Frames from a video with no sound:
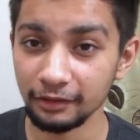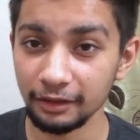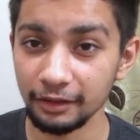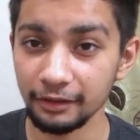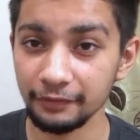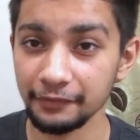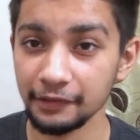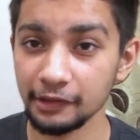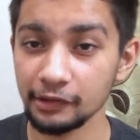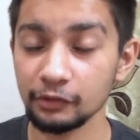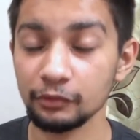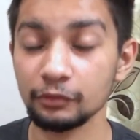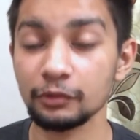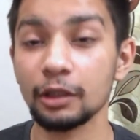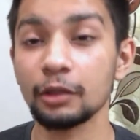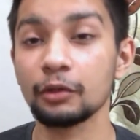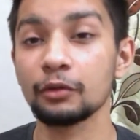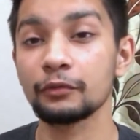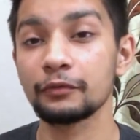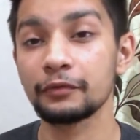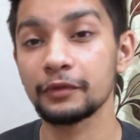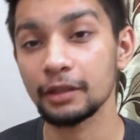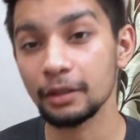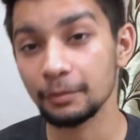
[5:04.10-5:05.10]
का डिफरेंस होता
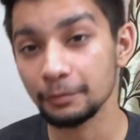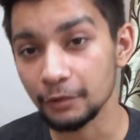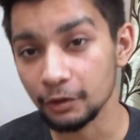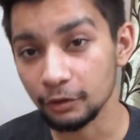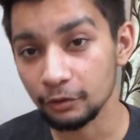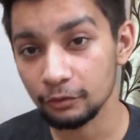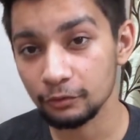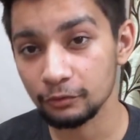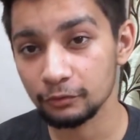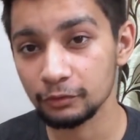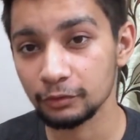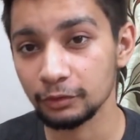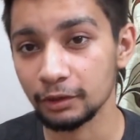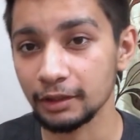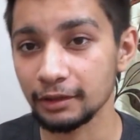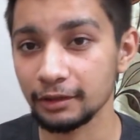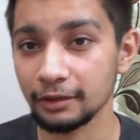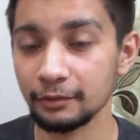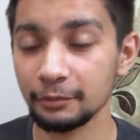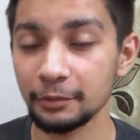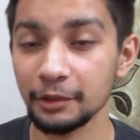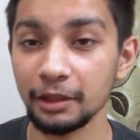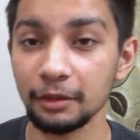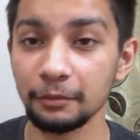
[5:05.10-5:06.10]
तो फिर अपने को उसके
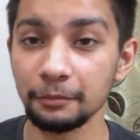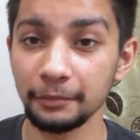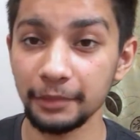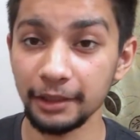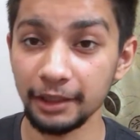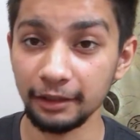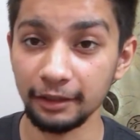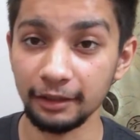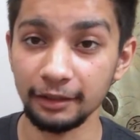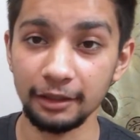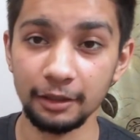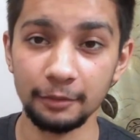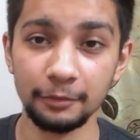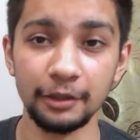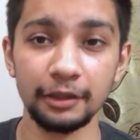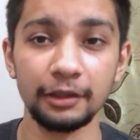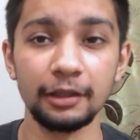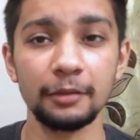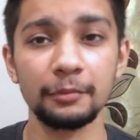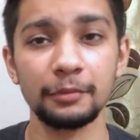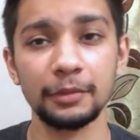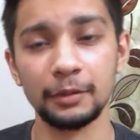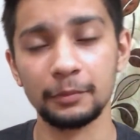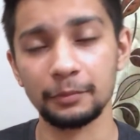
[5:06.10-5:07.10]
अंदर भी कंपेयर करना
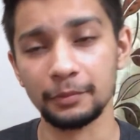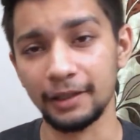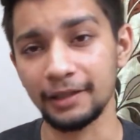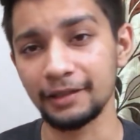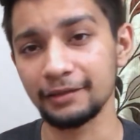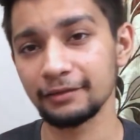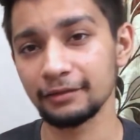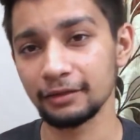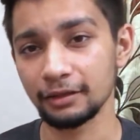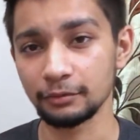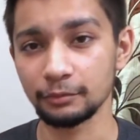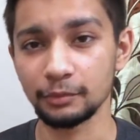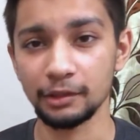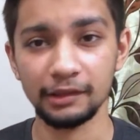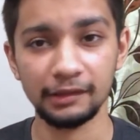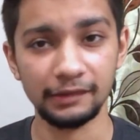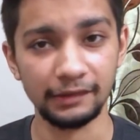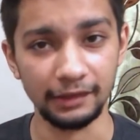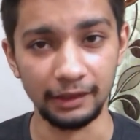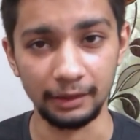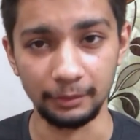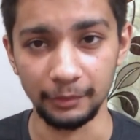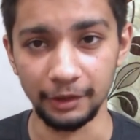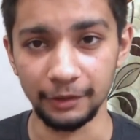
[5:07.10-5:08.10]
पड़ता है पर प्राइस लगभग
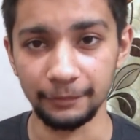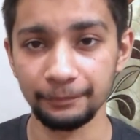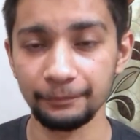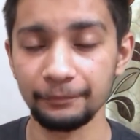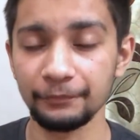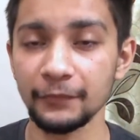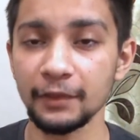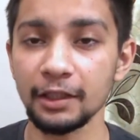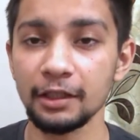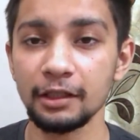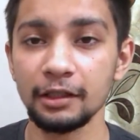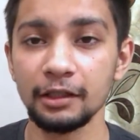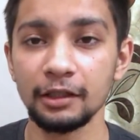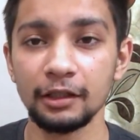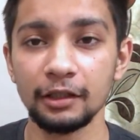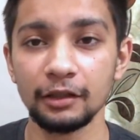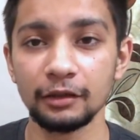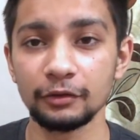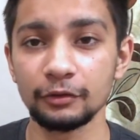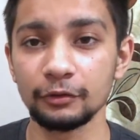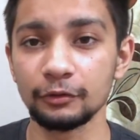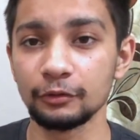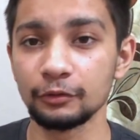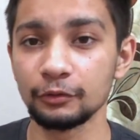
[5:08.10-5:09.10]
सेम है
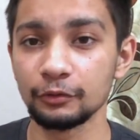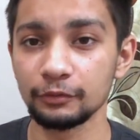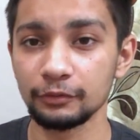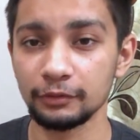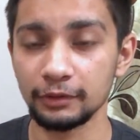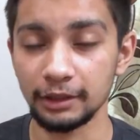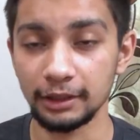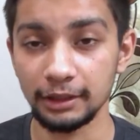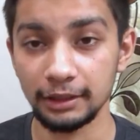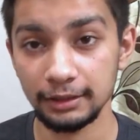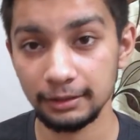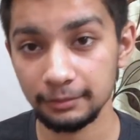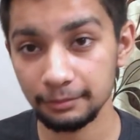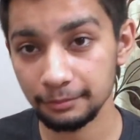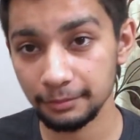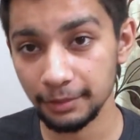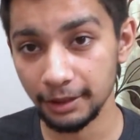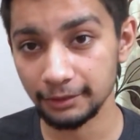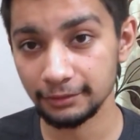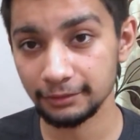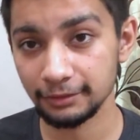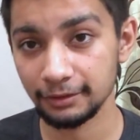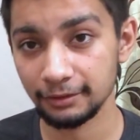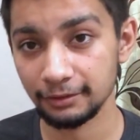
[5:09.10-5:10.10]
तो अब
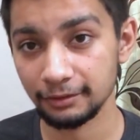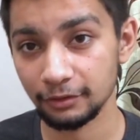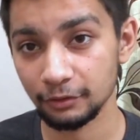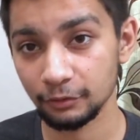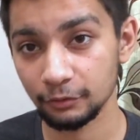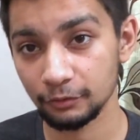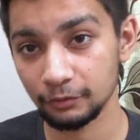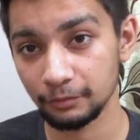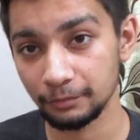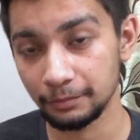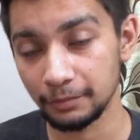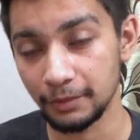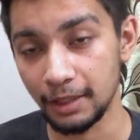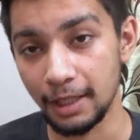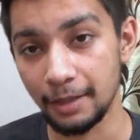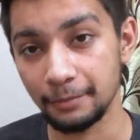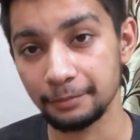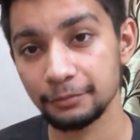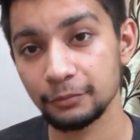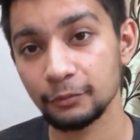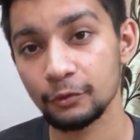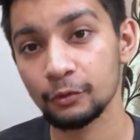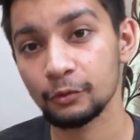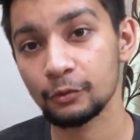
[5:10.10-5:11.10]
बात करता हूँ
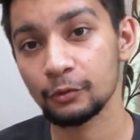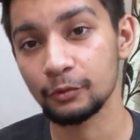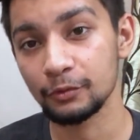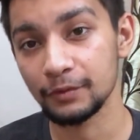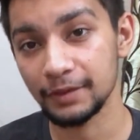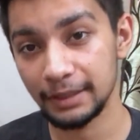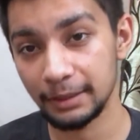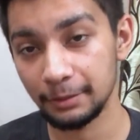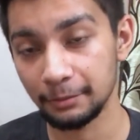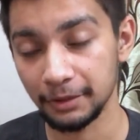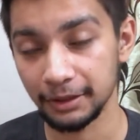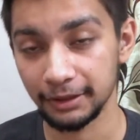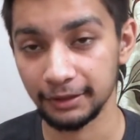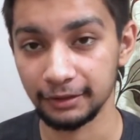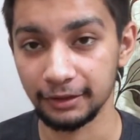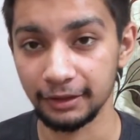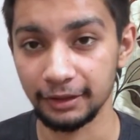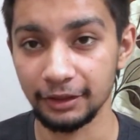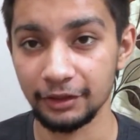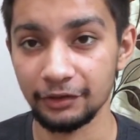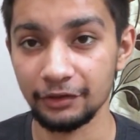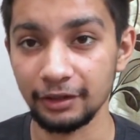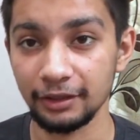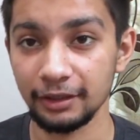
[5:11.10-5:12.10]
आपको कौन सी बाइक
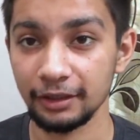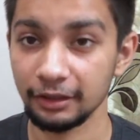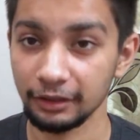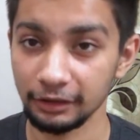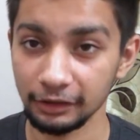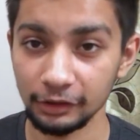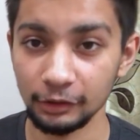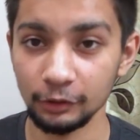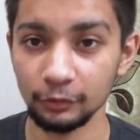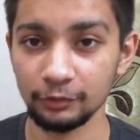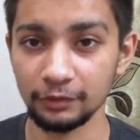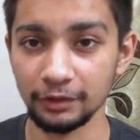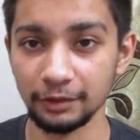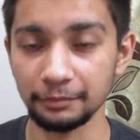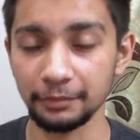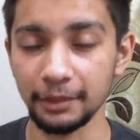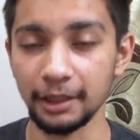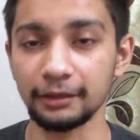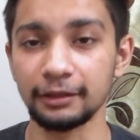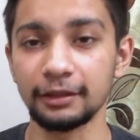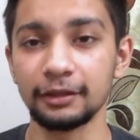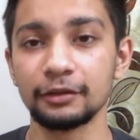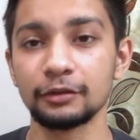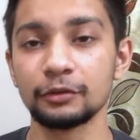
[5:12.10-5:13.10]
लेनी चाहिए कंक्लूजन
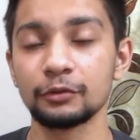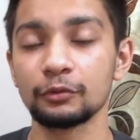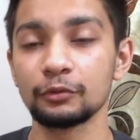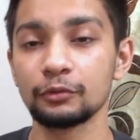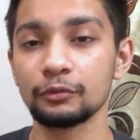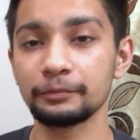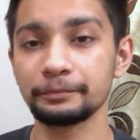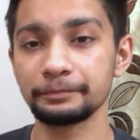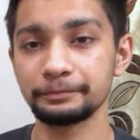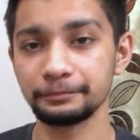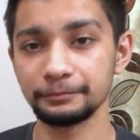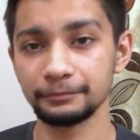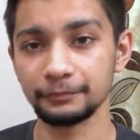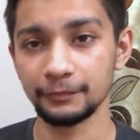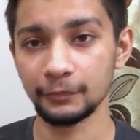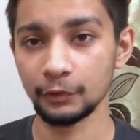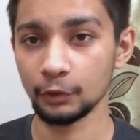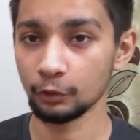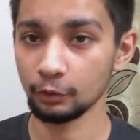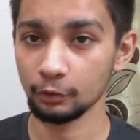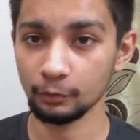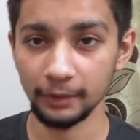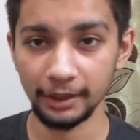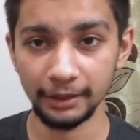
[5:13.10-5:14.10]
पाते हैं तो
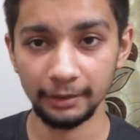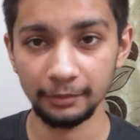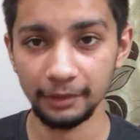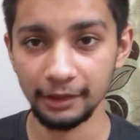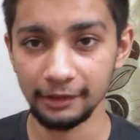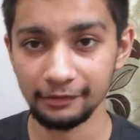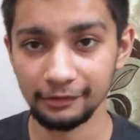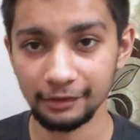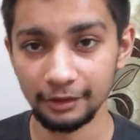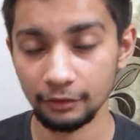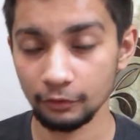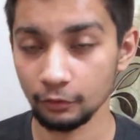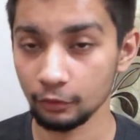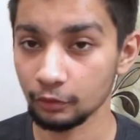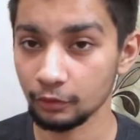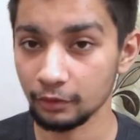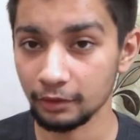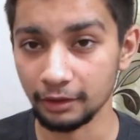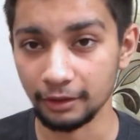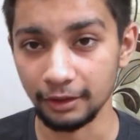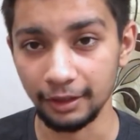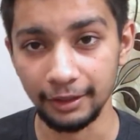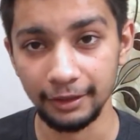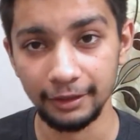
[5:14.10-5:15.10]
दोनों बाइक बेस्ट है दोनों
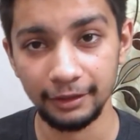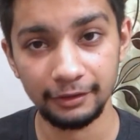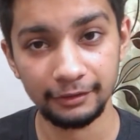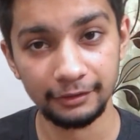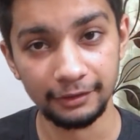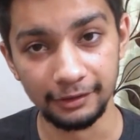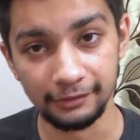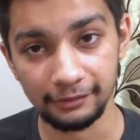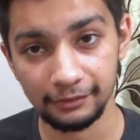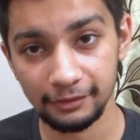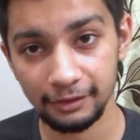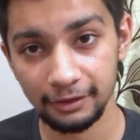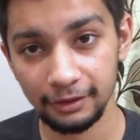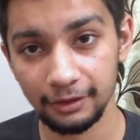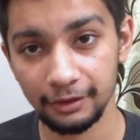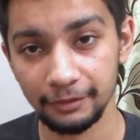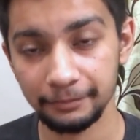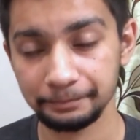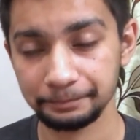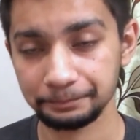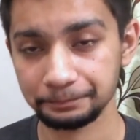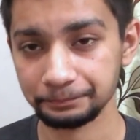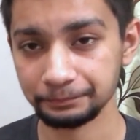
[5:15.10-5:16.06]
ट्राइड एंड टेस्टेड है